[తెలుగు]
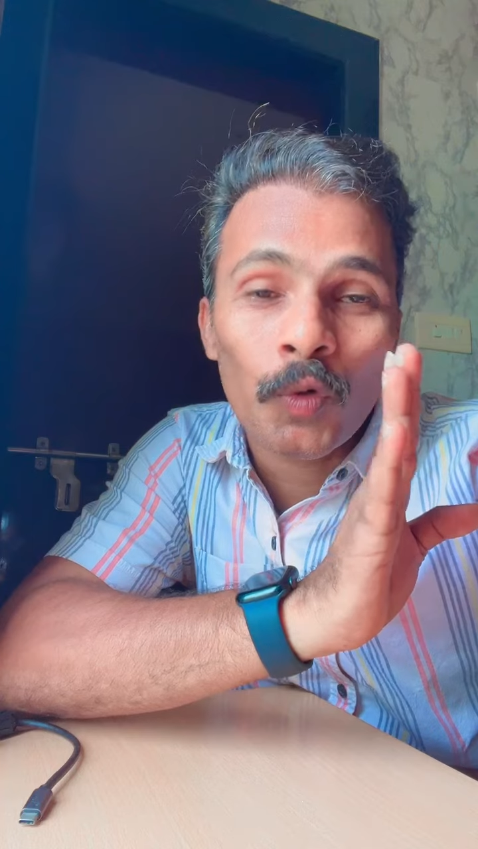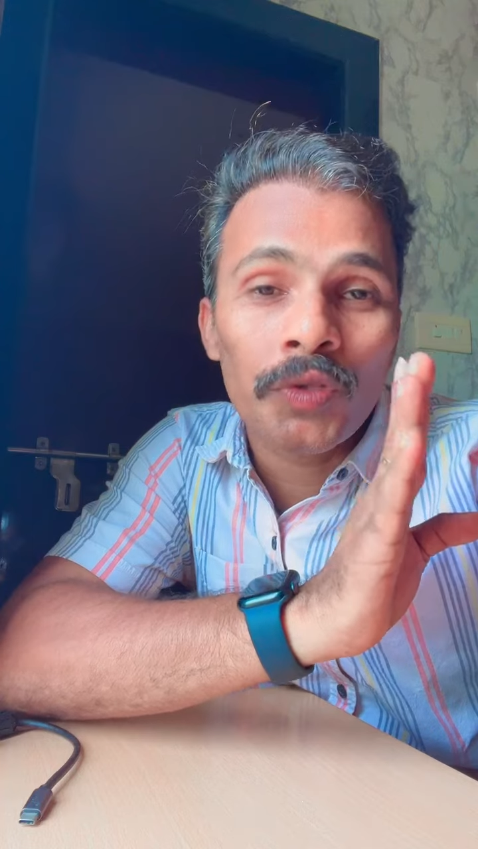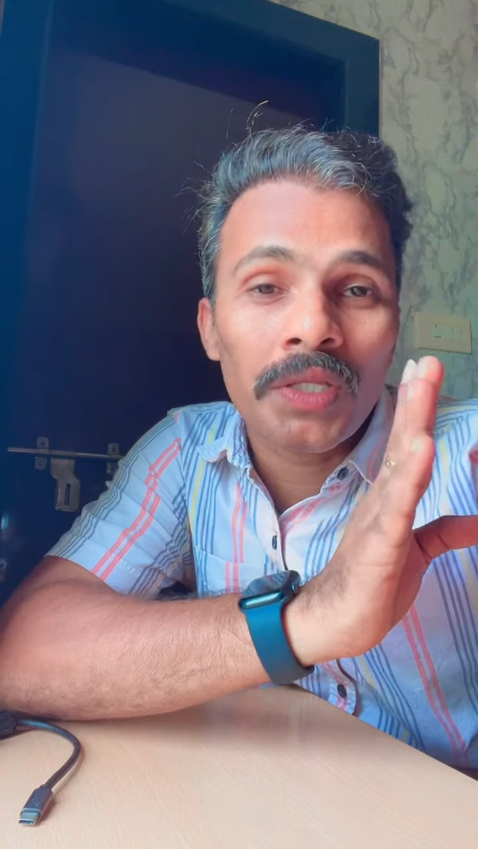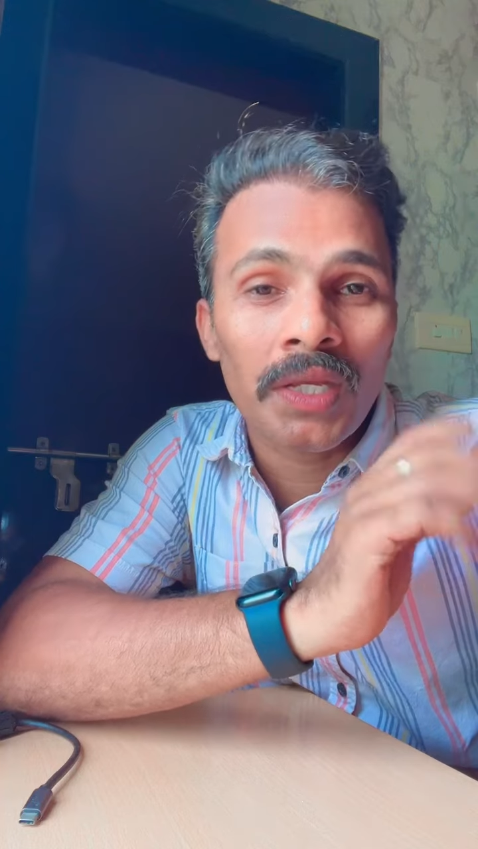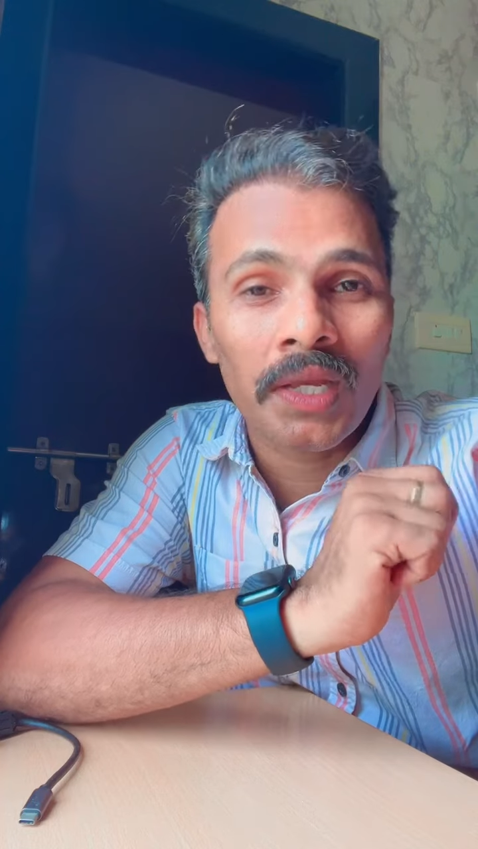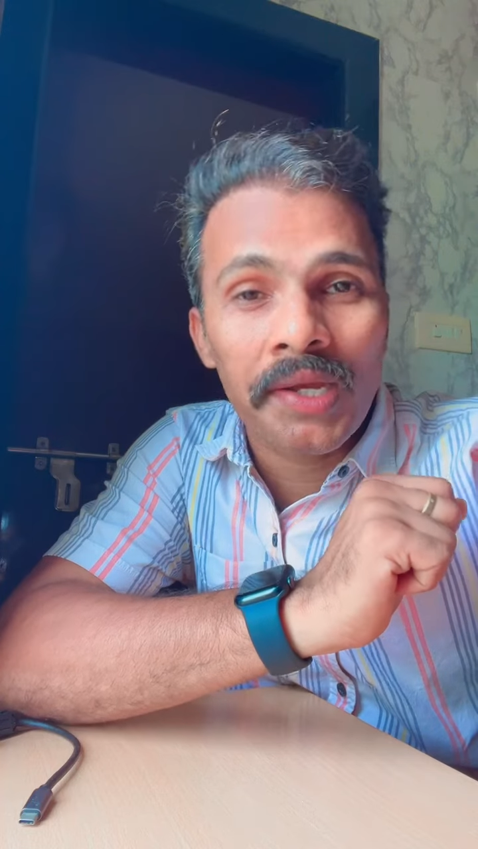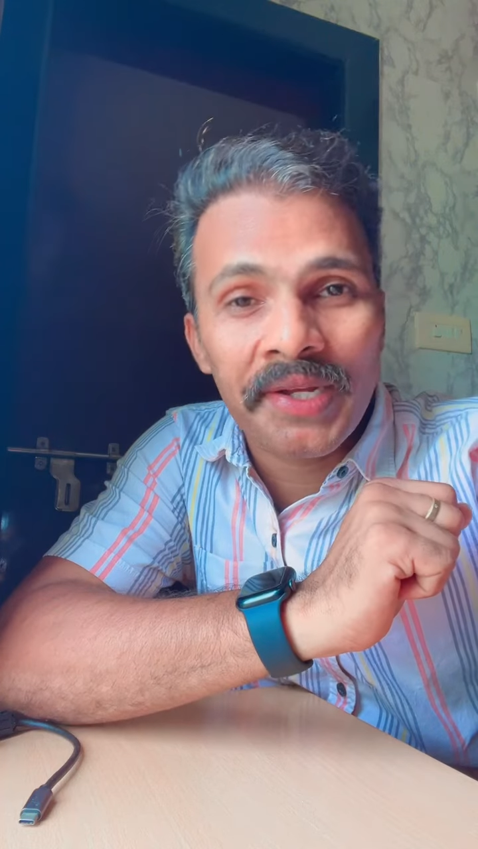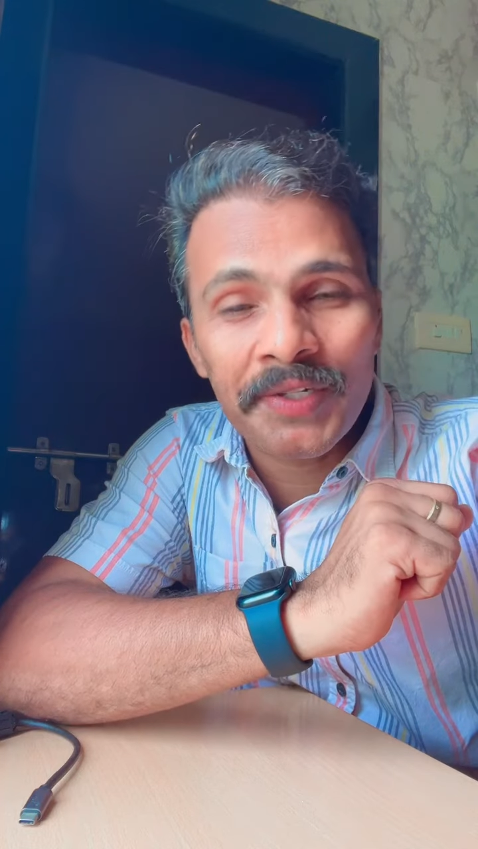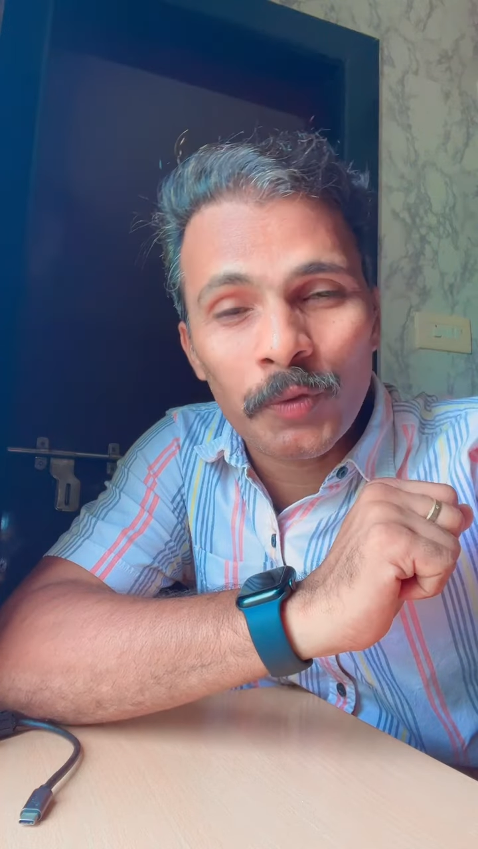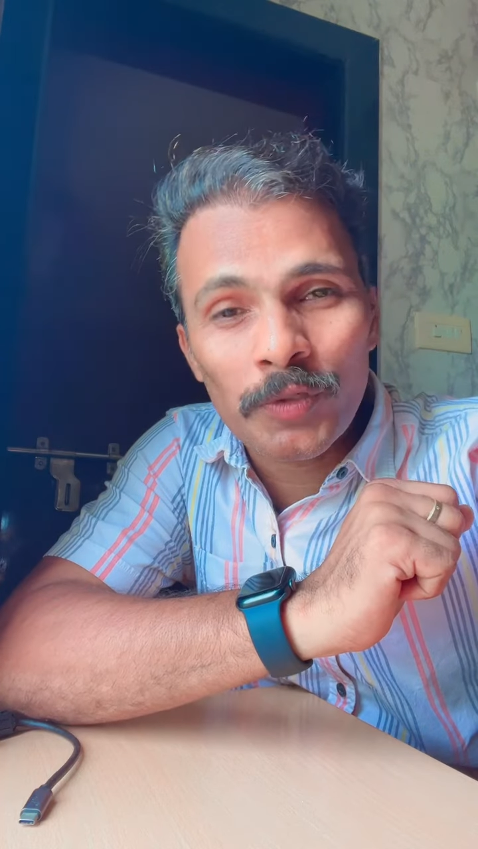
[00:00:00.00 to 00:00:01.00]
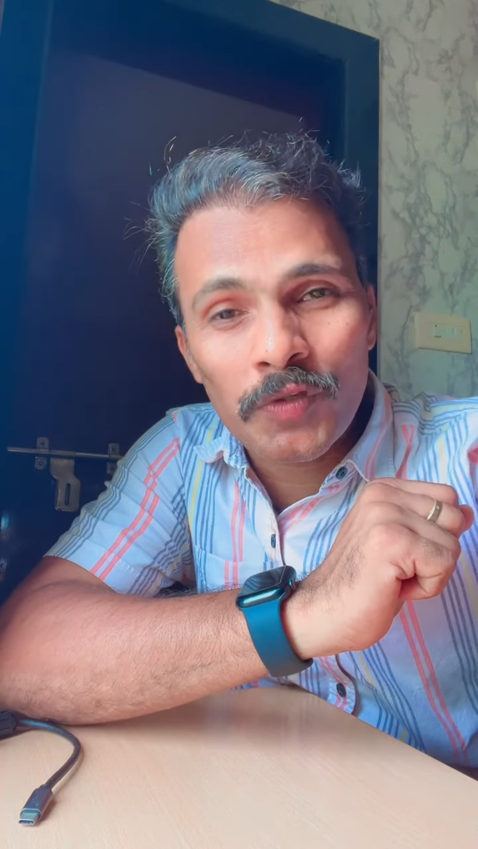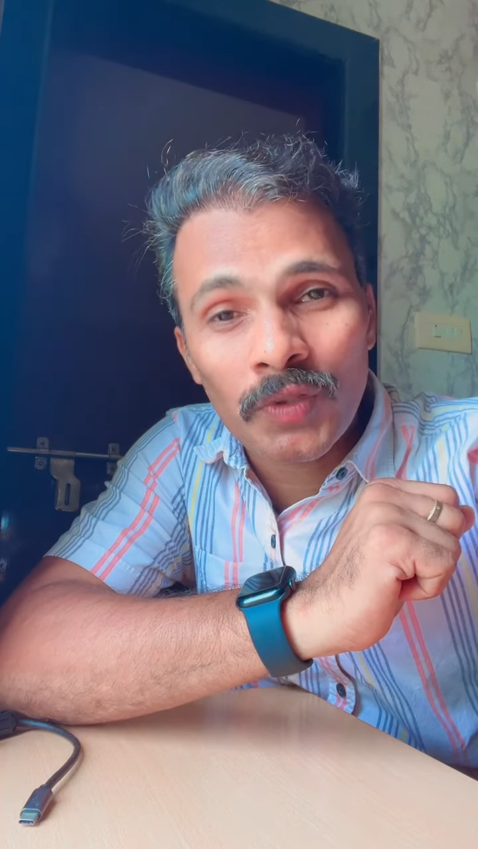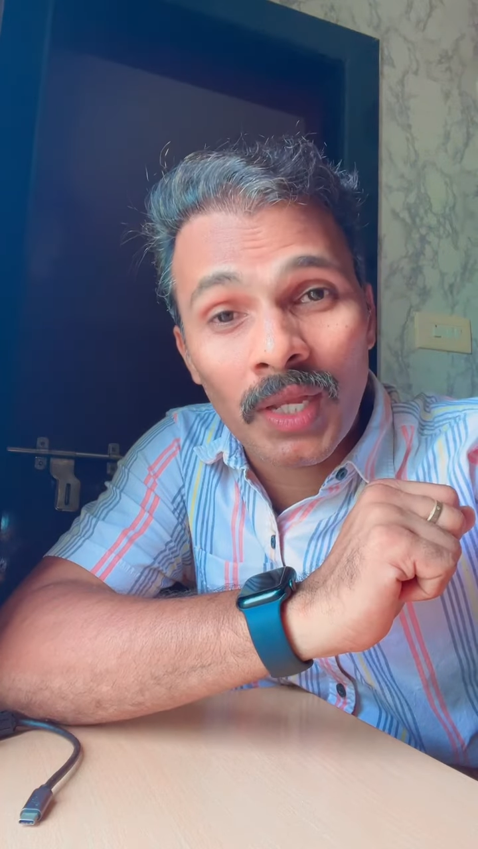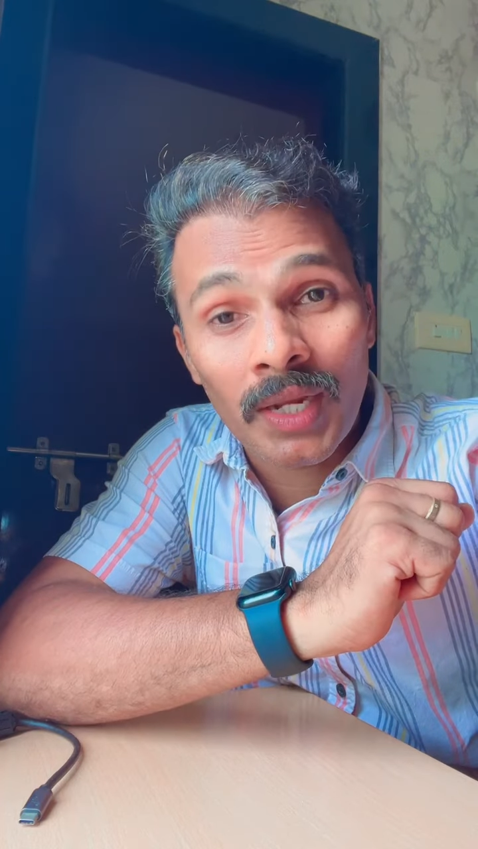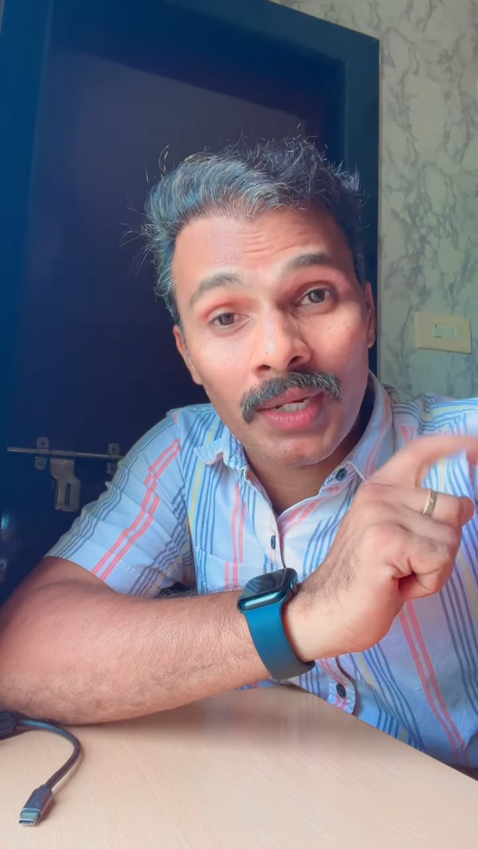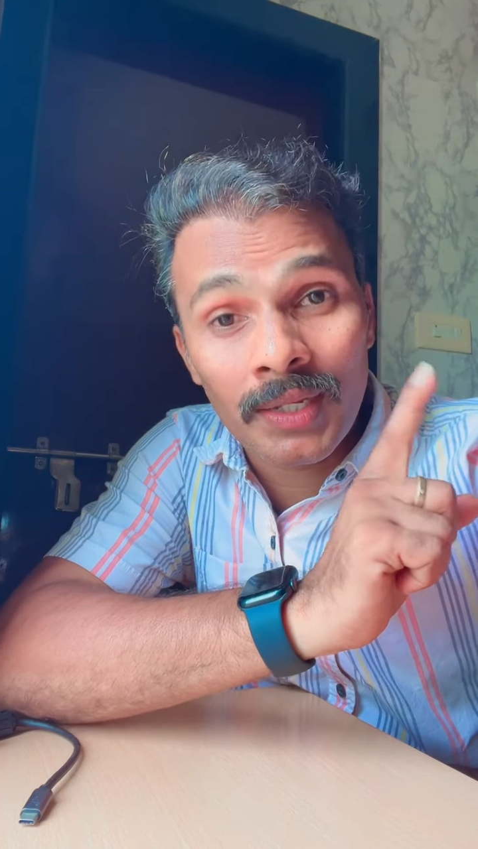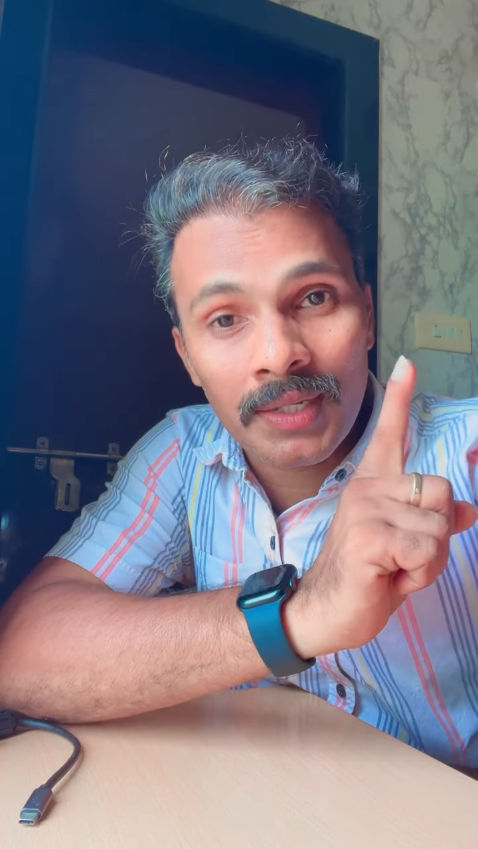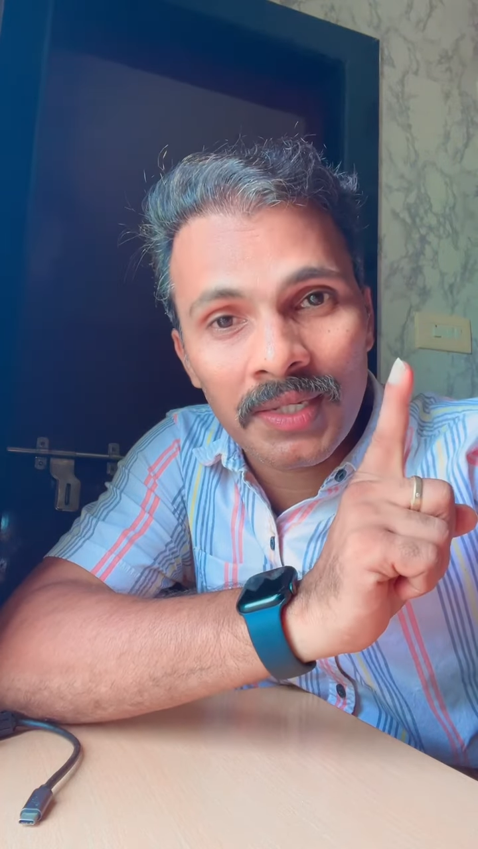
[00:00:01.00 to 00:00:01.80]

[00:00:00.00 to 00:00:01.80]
కొన్ని ఏఐ టూల్స్ ఉన్నాయండి